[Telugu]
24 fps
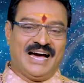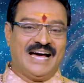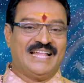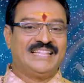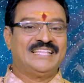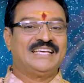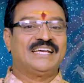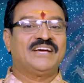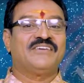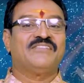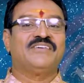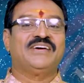
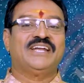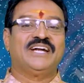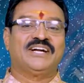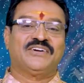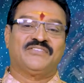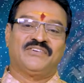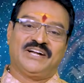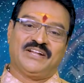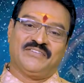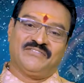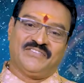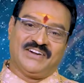
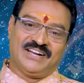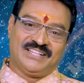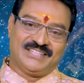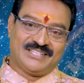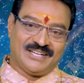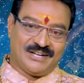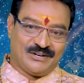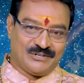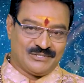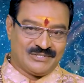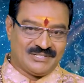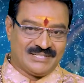అధికమైనటువంటి
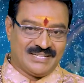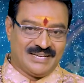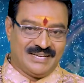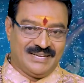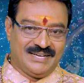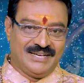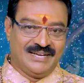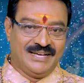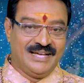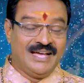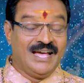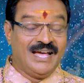ఫలితాలు వస్తాయి